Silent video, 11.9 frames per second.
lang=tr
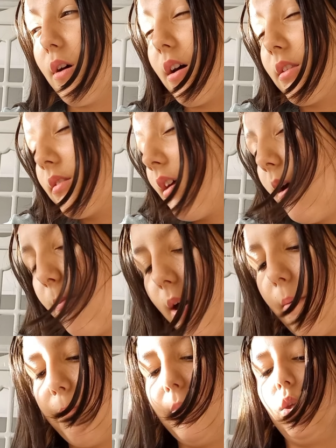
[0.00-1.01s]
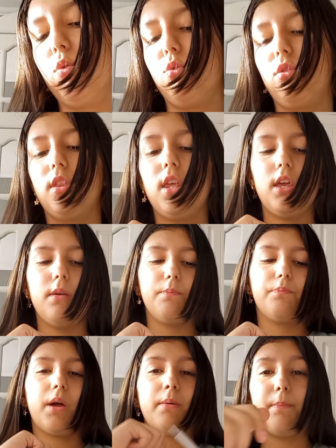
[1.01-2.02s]
atamam bir günde.
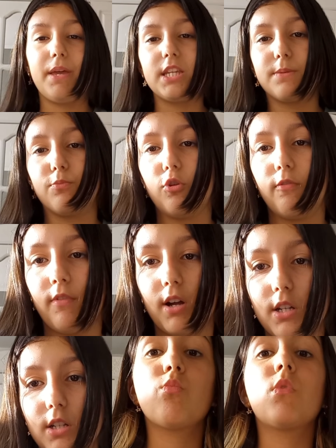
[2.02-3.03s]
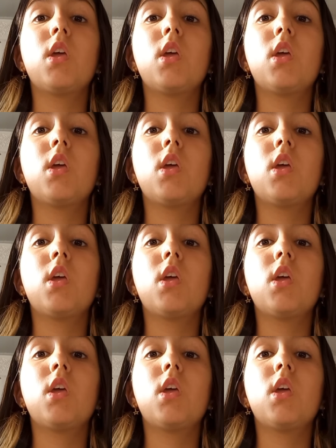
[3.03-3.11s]
Ama 5 bölüm var.